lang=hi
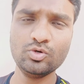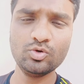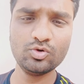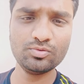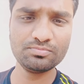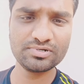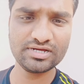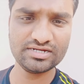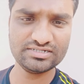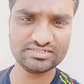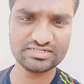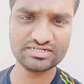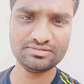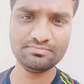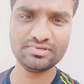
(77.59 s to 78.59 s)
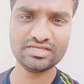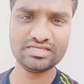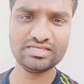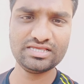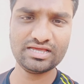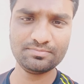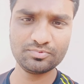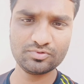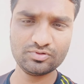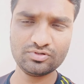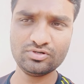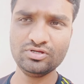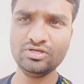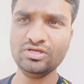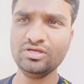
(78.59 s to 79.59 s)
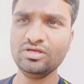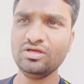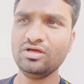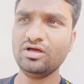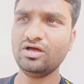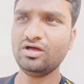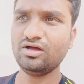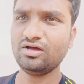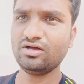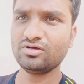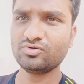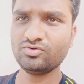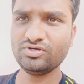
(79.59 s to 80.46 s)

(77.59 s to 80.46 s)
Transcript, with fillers: होम कंट्री में ही आपको आ,